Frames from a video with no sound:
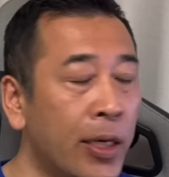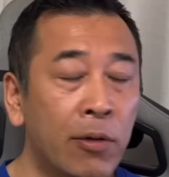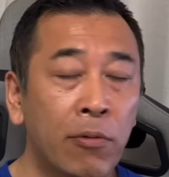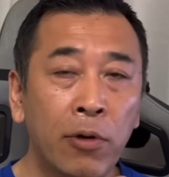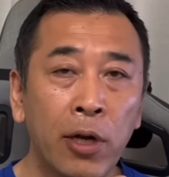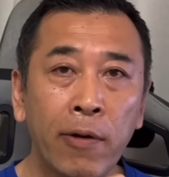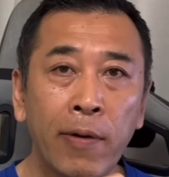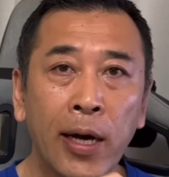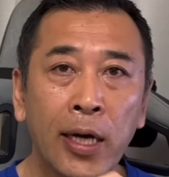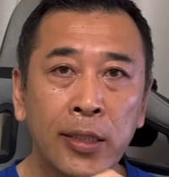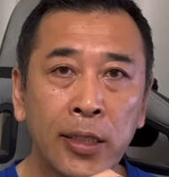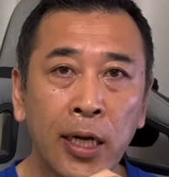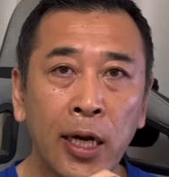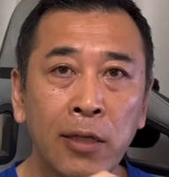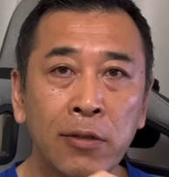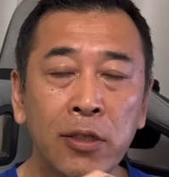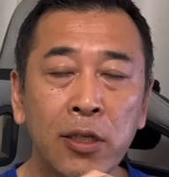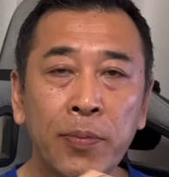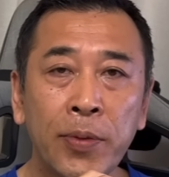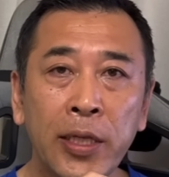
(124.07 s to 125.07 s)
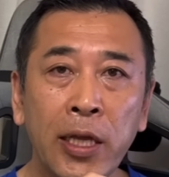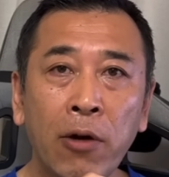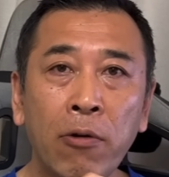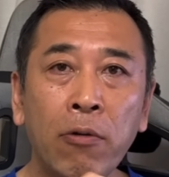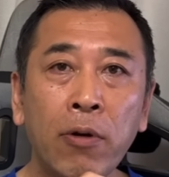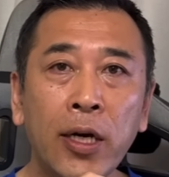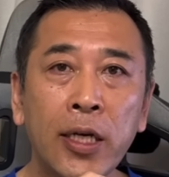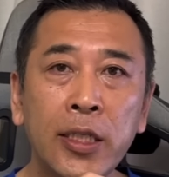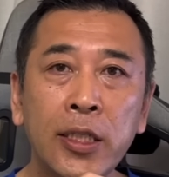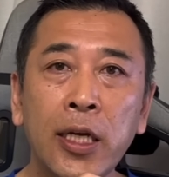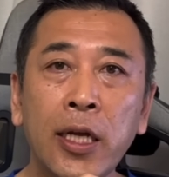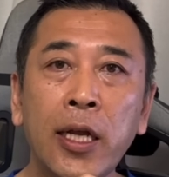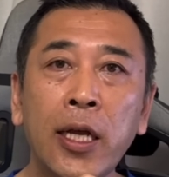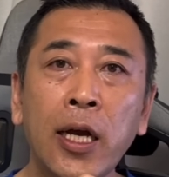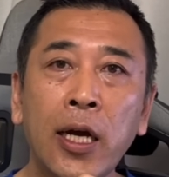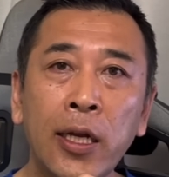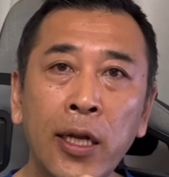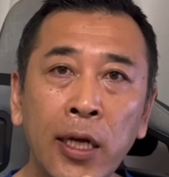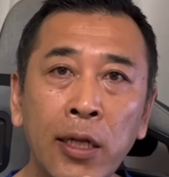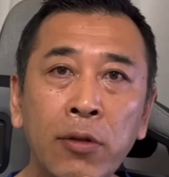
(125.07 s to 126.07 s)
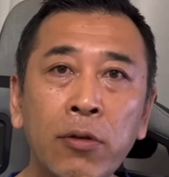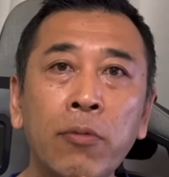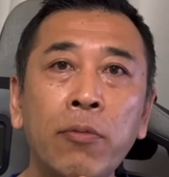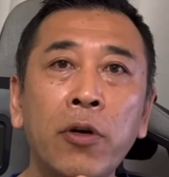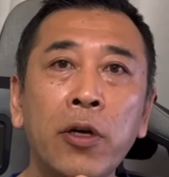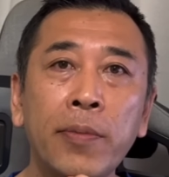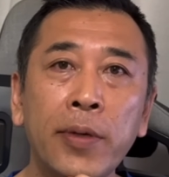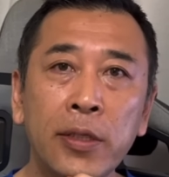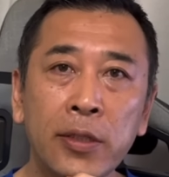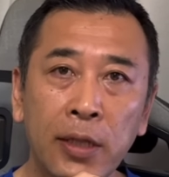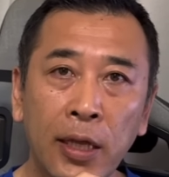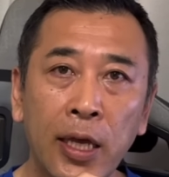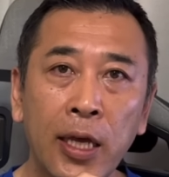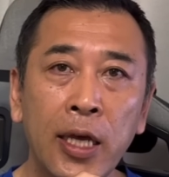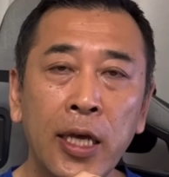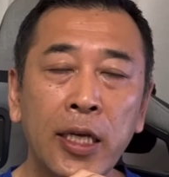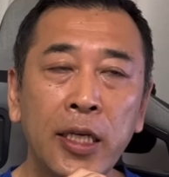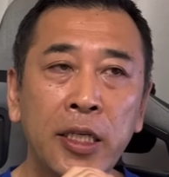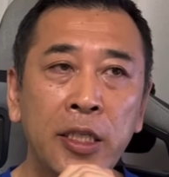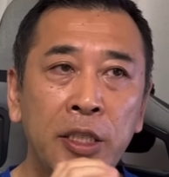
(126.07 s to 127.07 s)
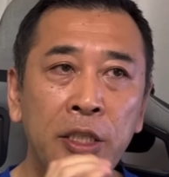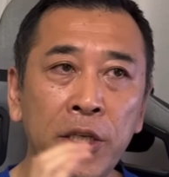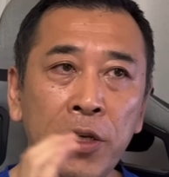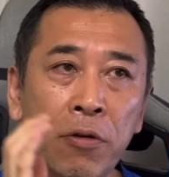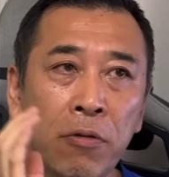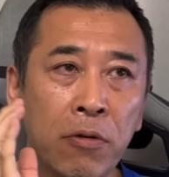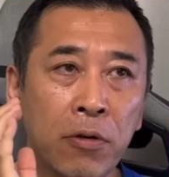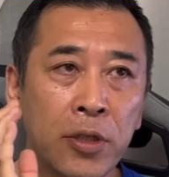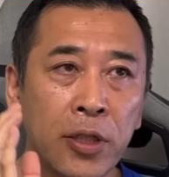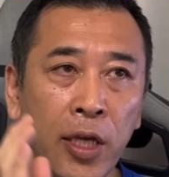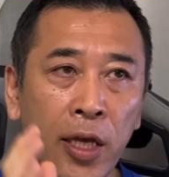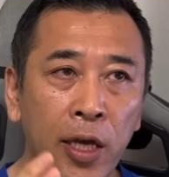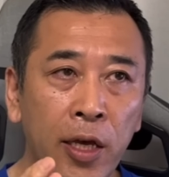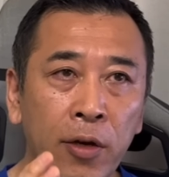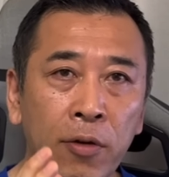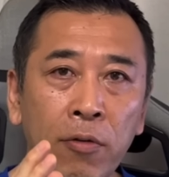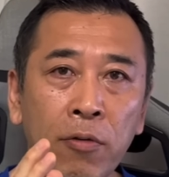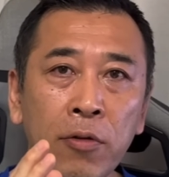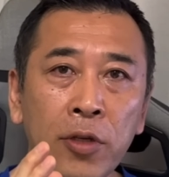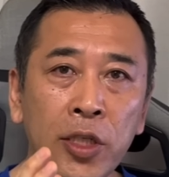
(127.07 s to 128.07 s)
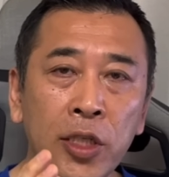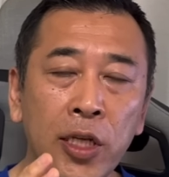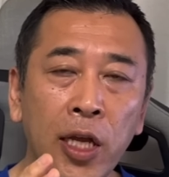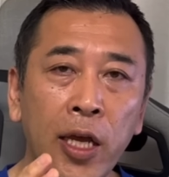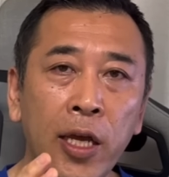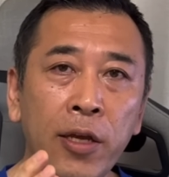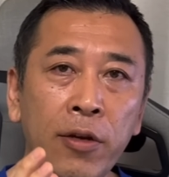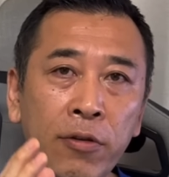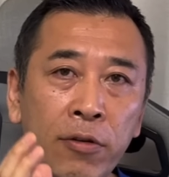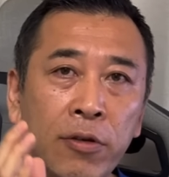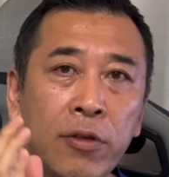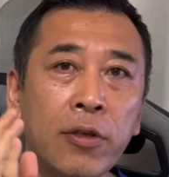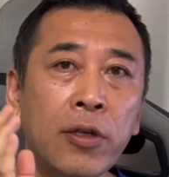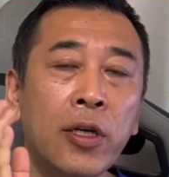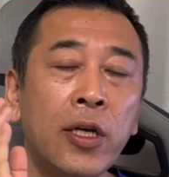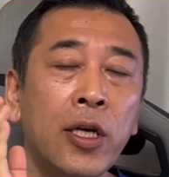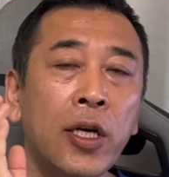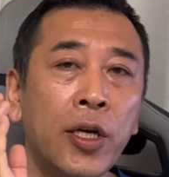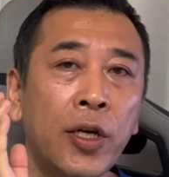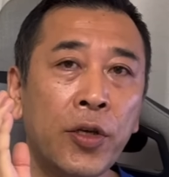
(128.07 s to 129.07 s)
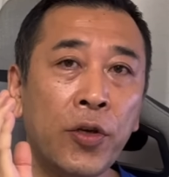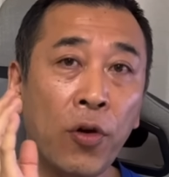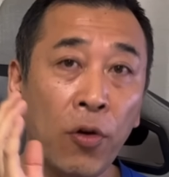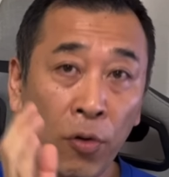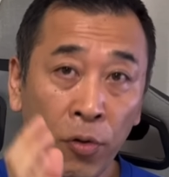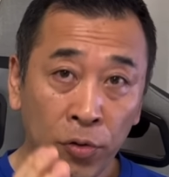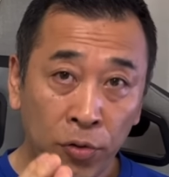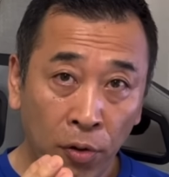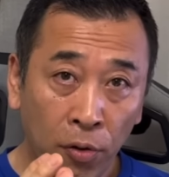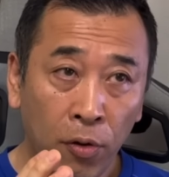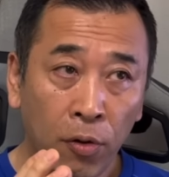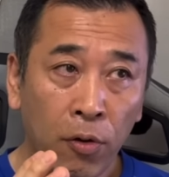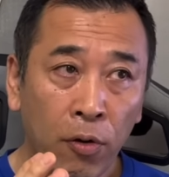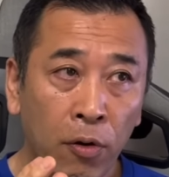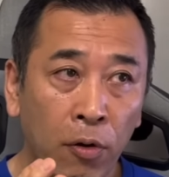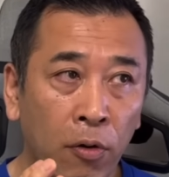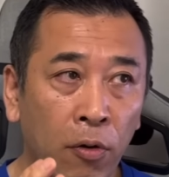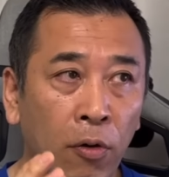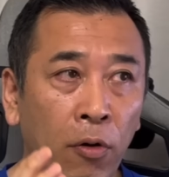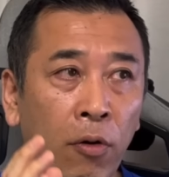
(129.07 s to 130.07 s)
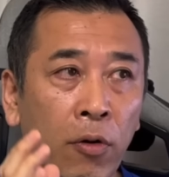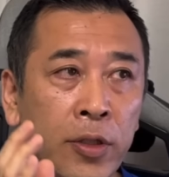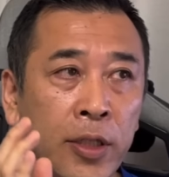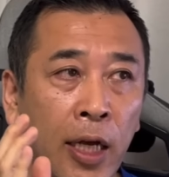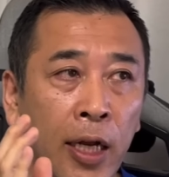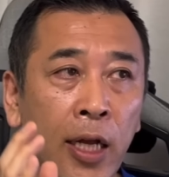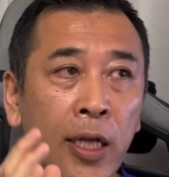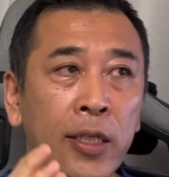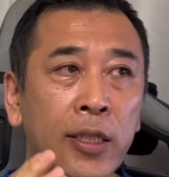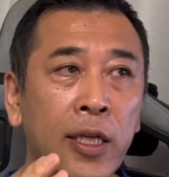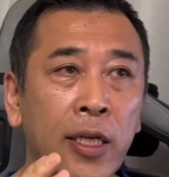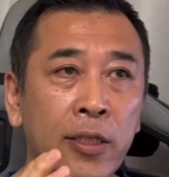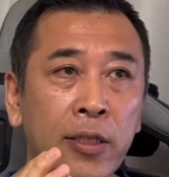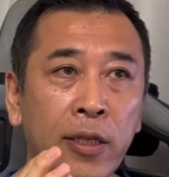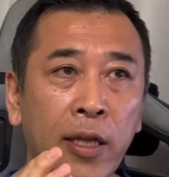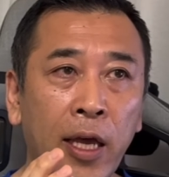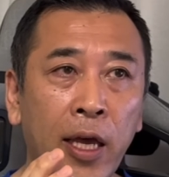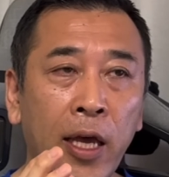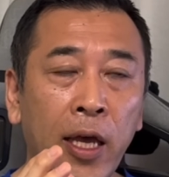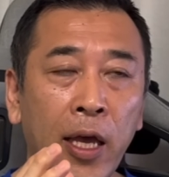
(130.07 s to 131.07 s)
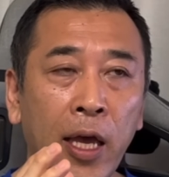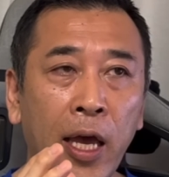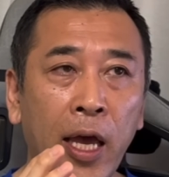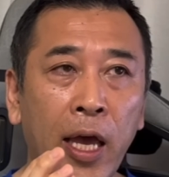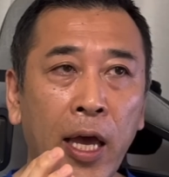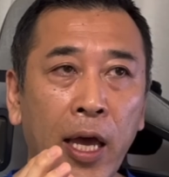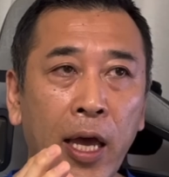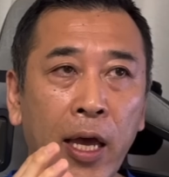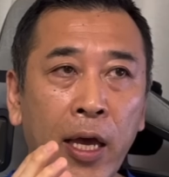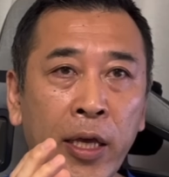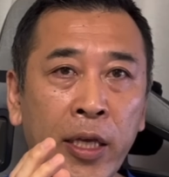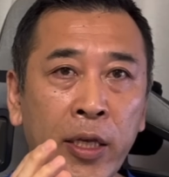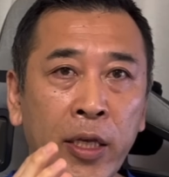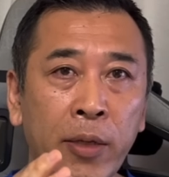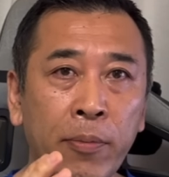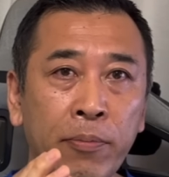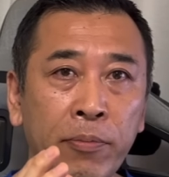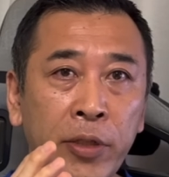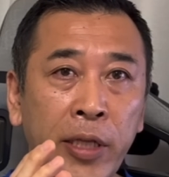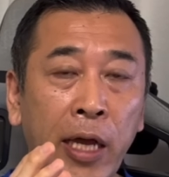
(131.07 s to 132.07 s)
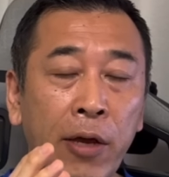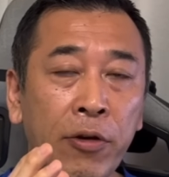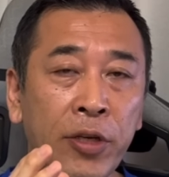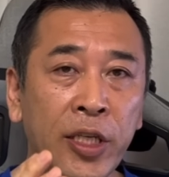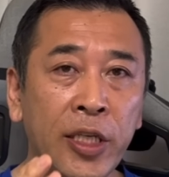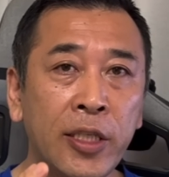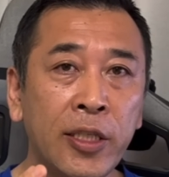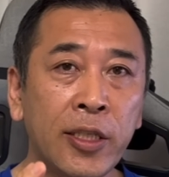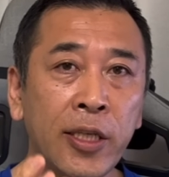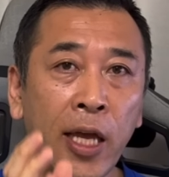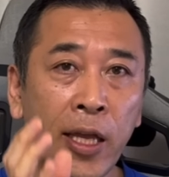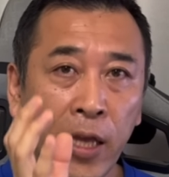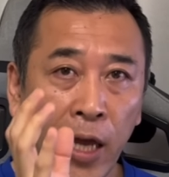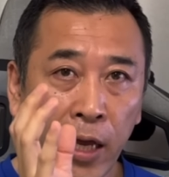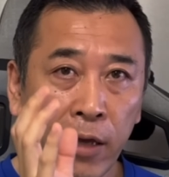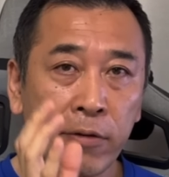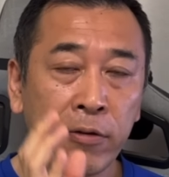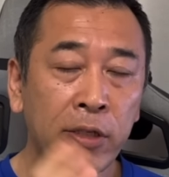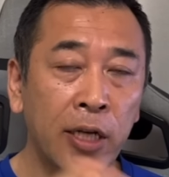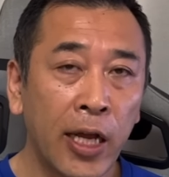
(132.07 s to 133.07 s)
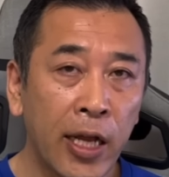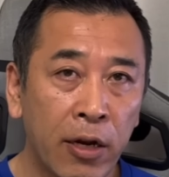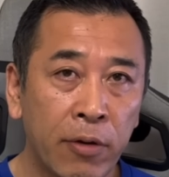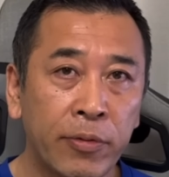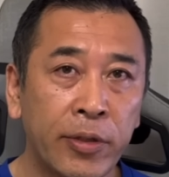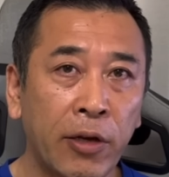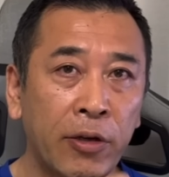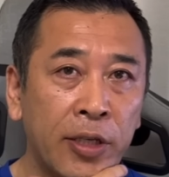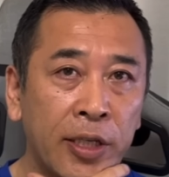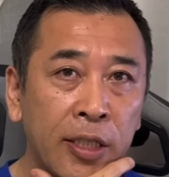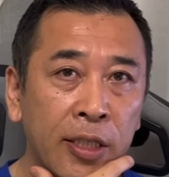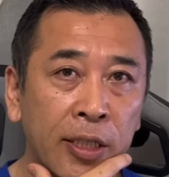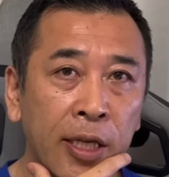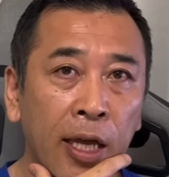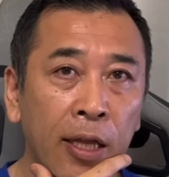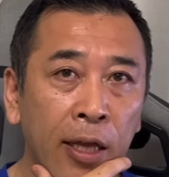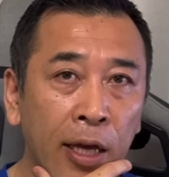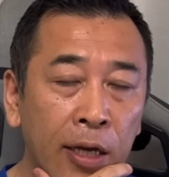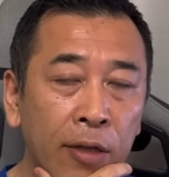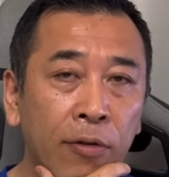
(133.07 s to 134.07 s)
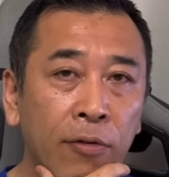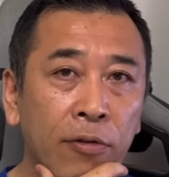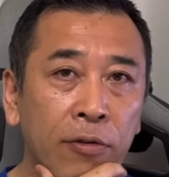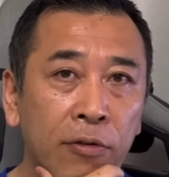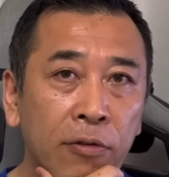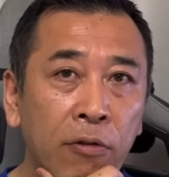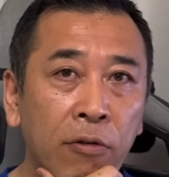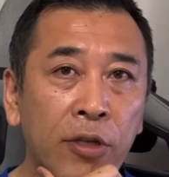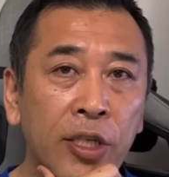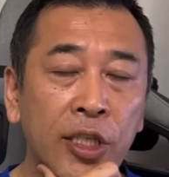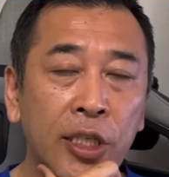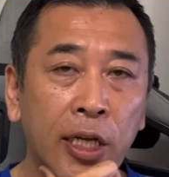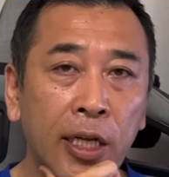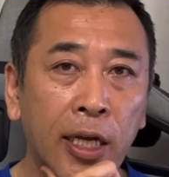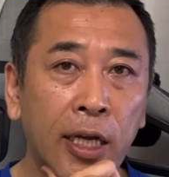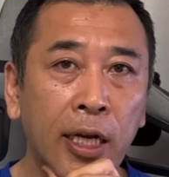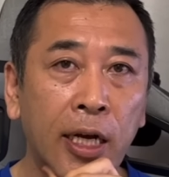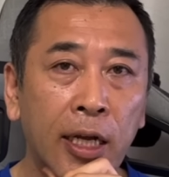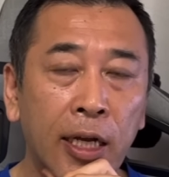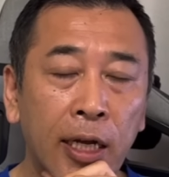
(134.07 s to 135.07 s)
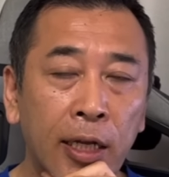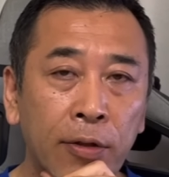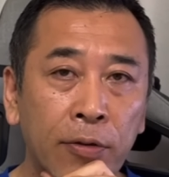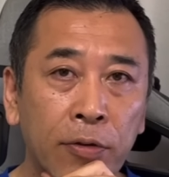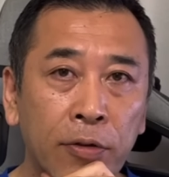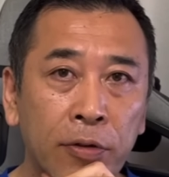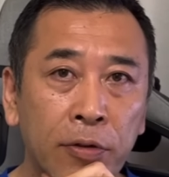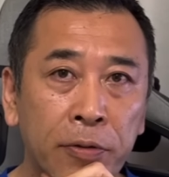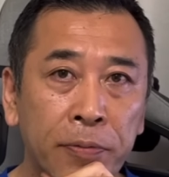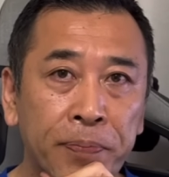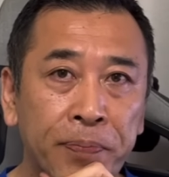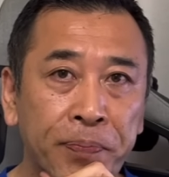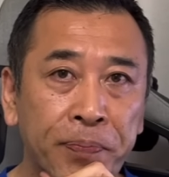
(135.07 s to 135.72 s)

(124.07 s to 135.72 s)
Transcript: りこれは焦らずに見た方がいいんじゃないかなと思いますね。一応成功している陽動をさらにですね、えー、部隊を引きつけたい、ウクライナの部隊を引きつけたいという動きじゃないかなという